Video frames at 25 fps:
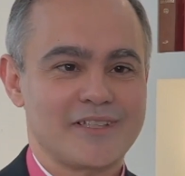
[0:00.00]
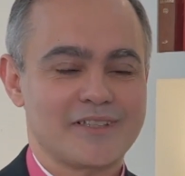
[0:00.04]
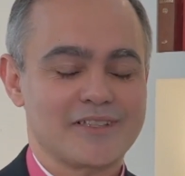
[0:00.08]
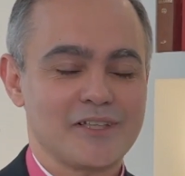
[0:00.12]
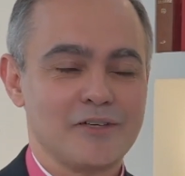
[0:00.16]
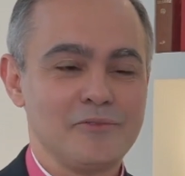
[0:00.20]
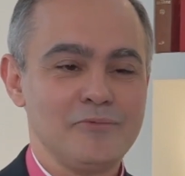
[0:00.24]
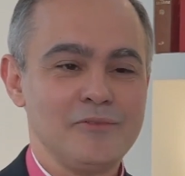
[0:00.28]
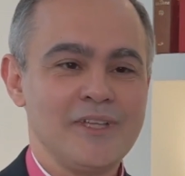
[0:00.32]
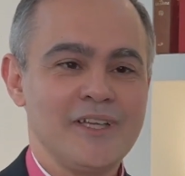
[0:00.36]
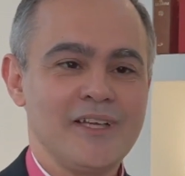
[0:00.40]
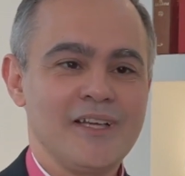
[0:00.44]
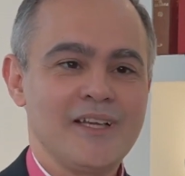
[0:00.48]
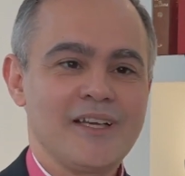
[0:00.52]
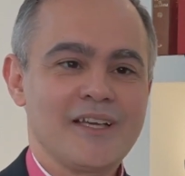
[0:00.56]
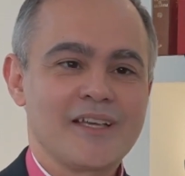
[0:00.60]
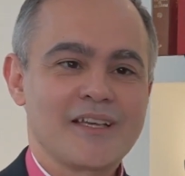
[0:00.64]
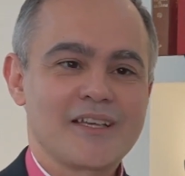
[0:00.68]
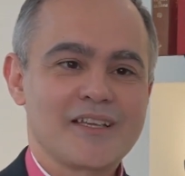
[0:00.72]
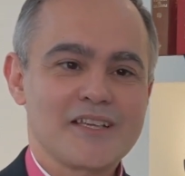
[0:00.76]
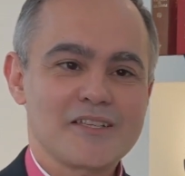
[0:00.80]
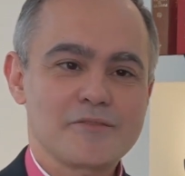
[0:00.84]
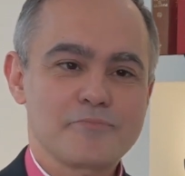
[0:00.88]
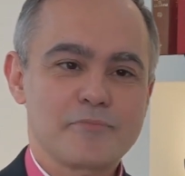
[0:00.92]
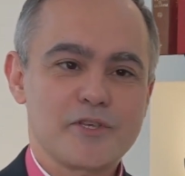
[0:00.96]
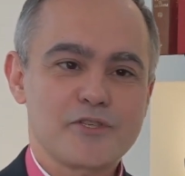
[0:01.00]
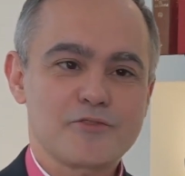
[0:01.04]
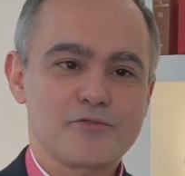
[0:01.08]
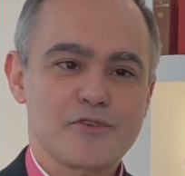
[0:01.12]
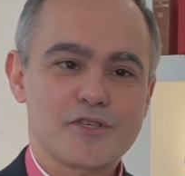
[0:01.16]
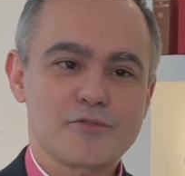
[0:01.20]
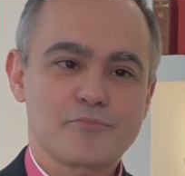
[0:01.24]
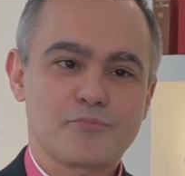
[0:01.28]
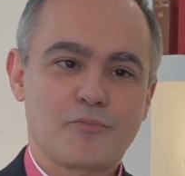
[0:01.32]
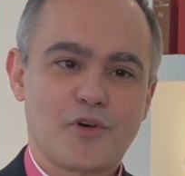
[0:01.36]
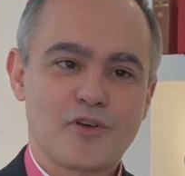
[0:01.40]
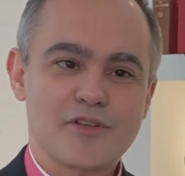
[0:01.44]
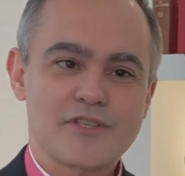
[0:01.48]
Então, que as
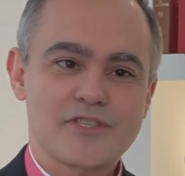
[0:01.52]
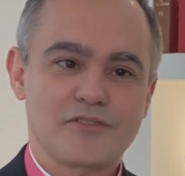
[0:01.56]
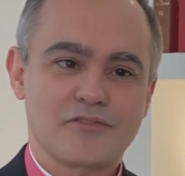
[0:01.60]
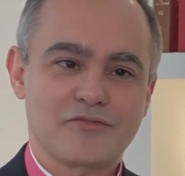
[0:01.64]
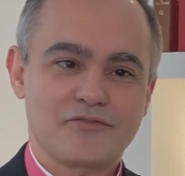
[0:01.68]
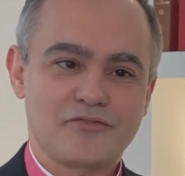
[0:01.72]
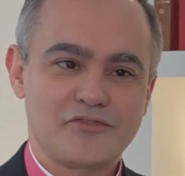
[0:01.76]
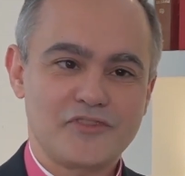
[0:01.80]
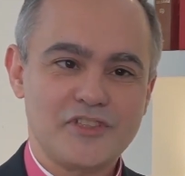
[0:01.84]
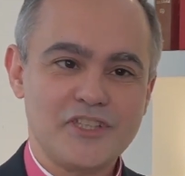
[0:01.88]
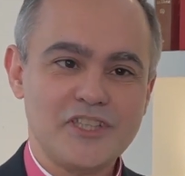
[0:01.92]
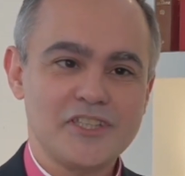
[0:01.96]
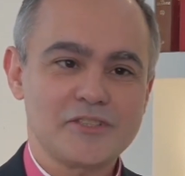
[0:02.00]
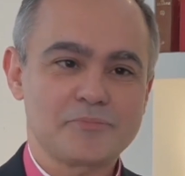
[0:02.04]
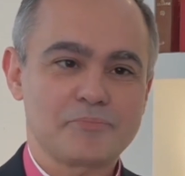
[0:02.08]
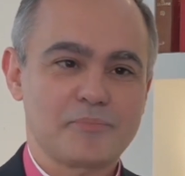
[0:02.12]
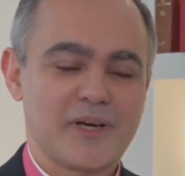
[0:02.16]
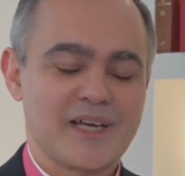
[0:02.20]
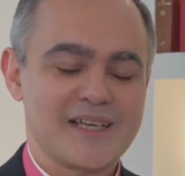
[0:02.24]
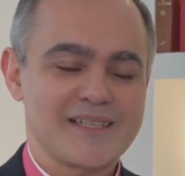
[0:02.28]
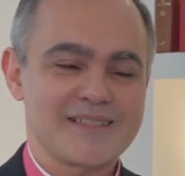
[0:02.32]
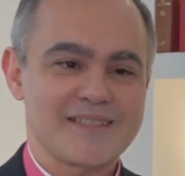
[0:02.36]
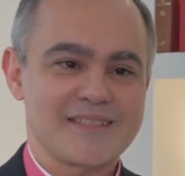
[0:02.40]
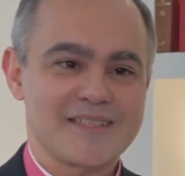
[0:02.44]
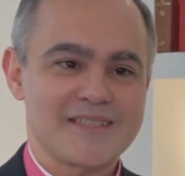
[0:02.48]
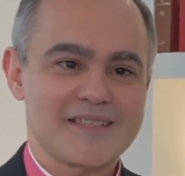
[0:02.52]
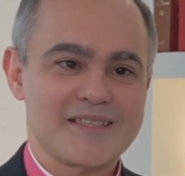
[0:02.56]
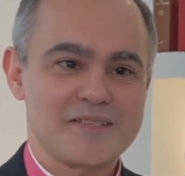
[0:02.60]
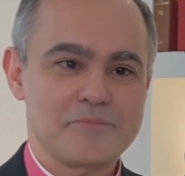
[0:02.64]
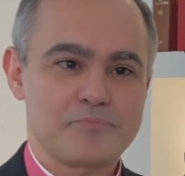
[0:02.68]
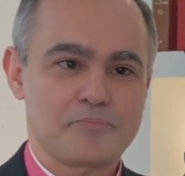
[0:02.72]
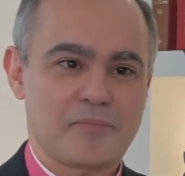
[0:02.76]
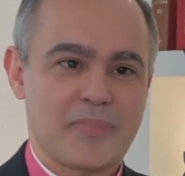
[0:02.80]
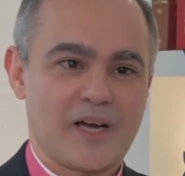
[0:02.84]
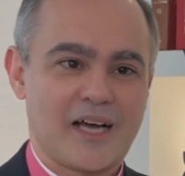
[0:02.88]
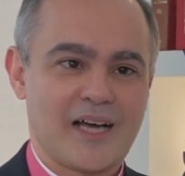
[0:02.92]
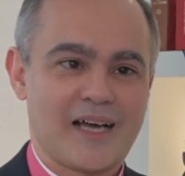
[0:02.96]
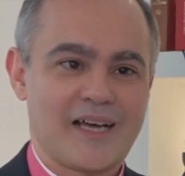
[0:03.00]
pessoas possam vir
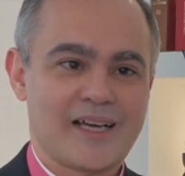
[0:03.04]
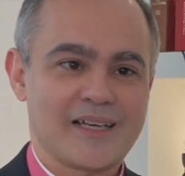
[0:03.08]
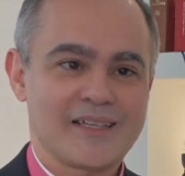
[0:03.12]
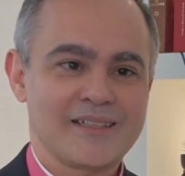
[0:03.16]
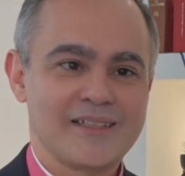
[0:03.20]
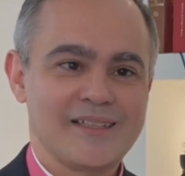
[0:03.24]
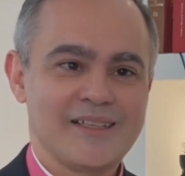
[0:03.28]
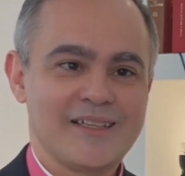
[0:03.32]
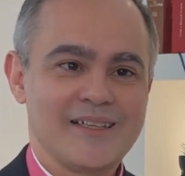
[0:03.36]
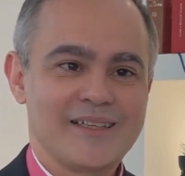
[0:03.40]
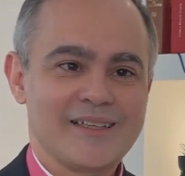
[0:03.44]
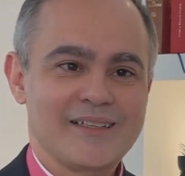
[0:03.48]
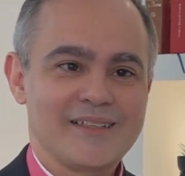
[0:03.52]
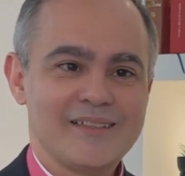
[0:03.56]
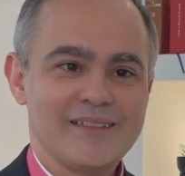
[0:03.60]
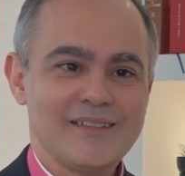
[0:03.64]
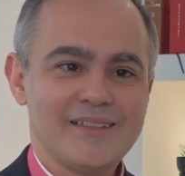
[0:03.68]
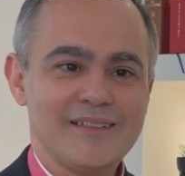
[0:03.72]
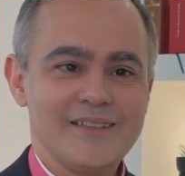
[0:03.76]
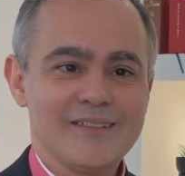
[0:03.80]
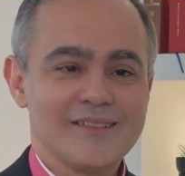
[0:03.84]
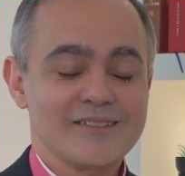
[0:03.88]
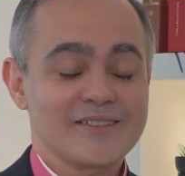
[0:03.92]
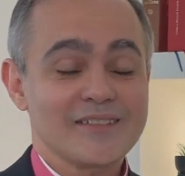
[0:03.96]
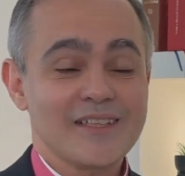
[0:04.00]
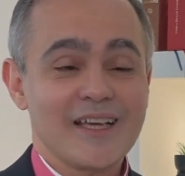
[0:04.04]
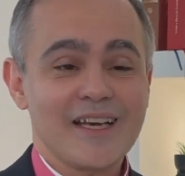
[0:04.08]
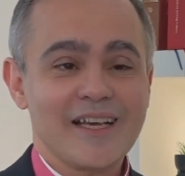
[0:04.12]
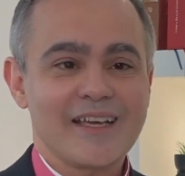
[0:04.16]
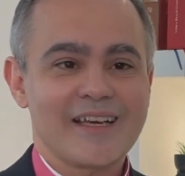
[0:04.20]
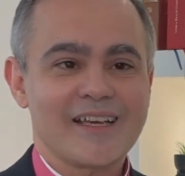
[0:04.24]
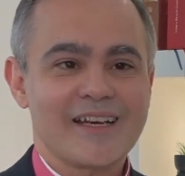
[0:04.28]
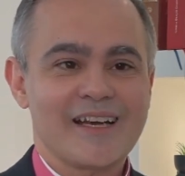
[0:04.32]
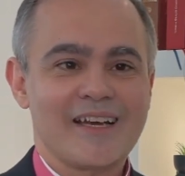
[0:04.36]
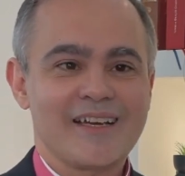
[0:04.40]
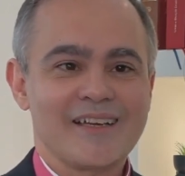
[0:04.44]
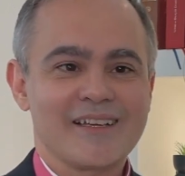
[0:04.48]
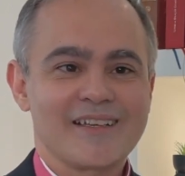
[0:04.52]
participar, e se
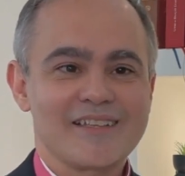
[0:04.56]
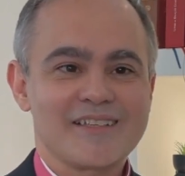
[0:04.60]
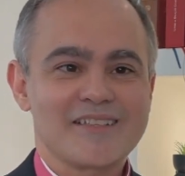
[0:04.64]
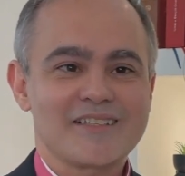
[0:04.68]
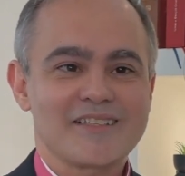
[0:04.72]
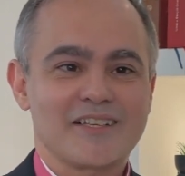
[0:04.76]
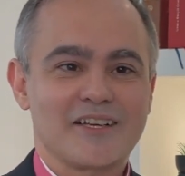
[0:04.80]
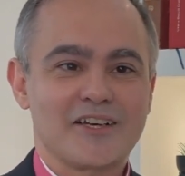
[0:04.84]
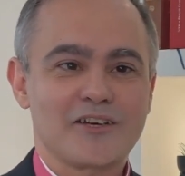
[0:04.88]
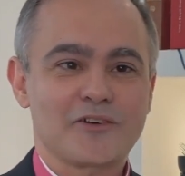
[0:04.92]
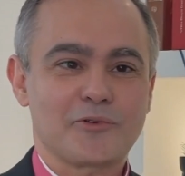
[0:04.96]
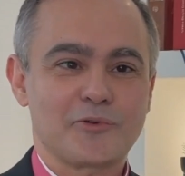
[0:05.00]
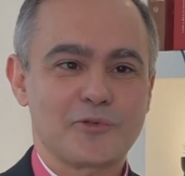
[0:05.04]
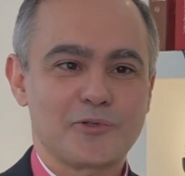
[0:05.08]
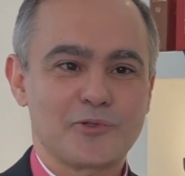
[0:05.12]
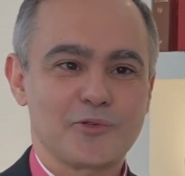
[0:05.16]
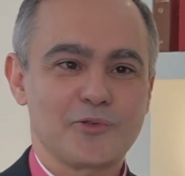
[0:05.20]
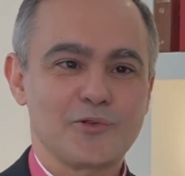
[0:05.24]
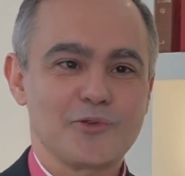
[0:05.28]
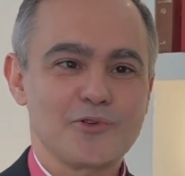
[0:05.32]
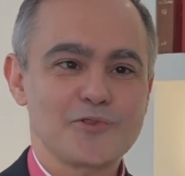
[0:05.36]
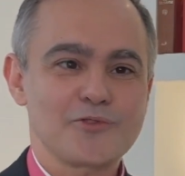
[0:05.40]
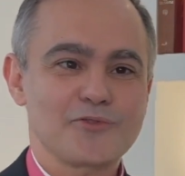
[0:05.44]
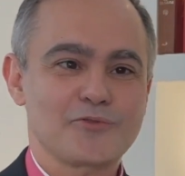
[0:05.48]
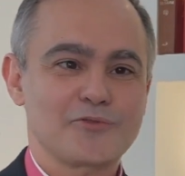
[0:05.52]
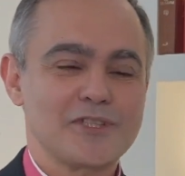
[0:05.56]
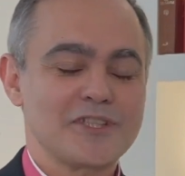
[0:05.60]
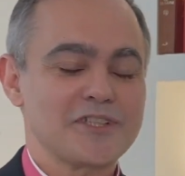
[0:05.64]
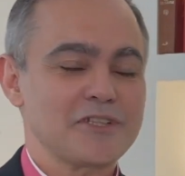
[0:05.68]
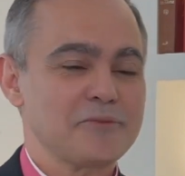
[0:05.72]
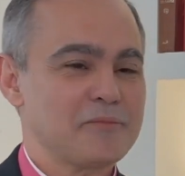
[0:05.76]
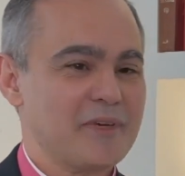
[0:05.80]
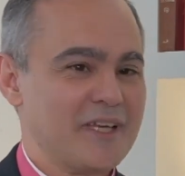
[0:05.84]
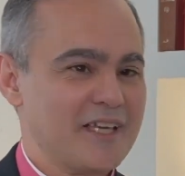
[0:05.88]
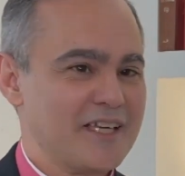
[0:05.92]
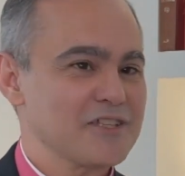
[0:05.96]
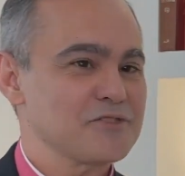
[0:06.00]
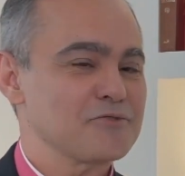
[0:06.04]
alegrar estar conosco e
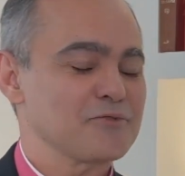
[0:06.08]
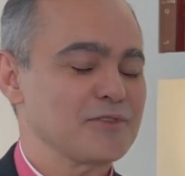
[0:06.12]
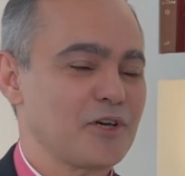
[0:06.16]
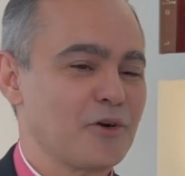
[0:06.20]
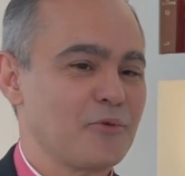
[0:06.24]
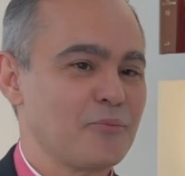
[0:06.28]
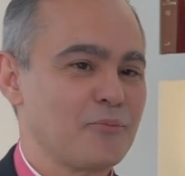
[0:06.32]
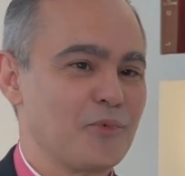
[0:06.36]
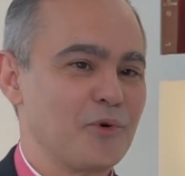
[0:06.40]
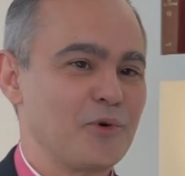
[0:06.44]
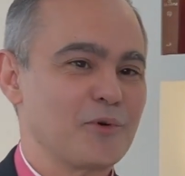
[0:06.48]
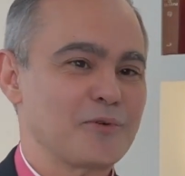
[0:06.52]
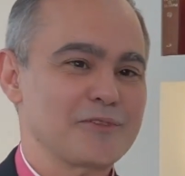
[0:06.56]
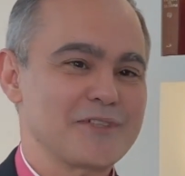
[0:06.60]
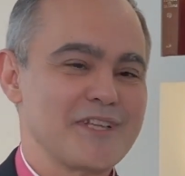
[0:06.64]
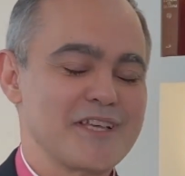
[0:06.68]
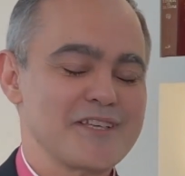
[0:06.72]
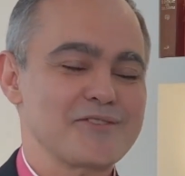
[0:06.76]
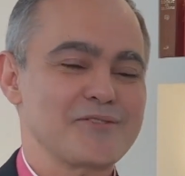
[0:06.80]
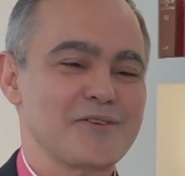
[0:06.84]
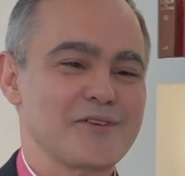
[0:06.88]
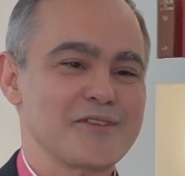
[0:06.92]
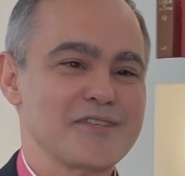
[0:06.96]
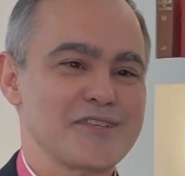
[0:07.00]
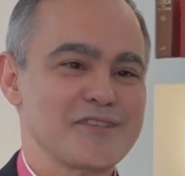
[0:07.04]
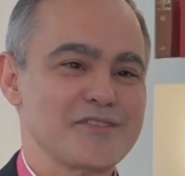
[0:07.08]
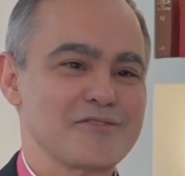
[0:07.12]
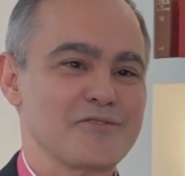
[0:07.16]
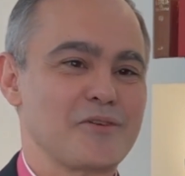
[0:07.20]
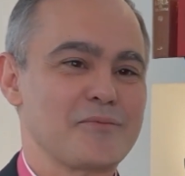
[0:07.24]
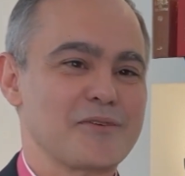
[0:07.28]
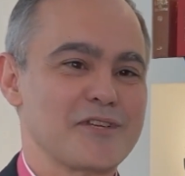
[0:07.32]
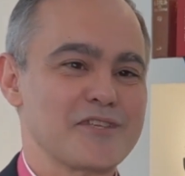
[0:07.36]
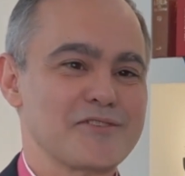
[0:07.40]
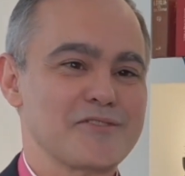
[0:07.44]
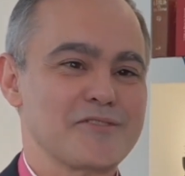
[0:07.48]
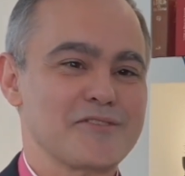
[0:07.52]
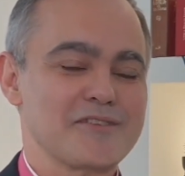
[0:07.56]
também ajudar um pouco das nossas
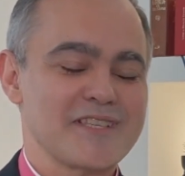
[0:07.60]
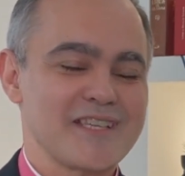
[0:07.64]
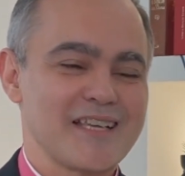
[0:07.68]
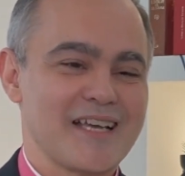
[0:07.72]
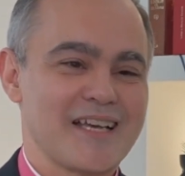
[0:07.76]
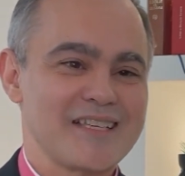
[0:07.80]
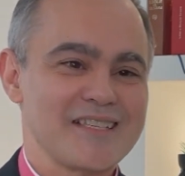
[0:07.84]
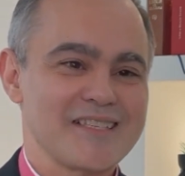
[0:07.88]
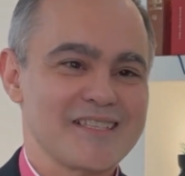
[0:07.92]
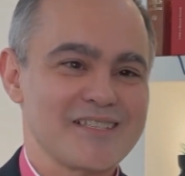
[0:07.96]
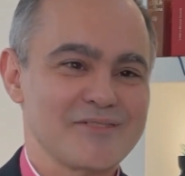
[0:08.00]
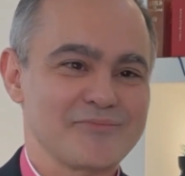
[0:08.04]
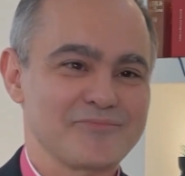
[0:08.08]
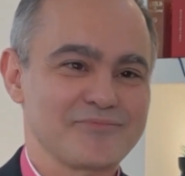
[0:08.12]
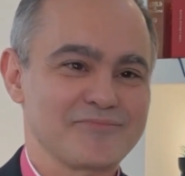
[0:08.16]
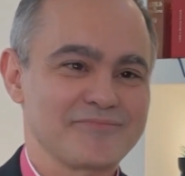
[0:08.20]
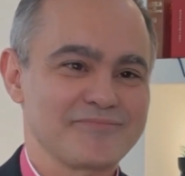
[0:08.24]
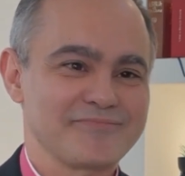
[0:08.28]
obras sociais.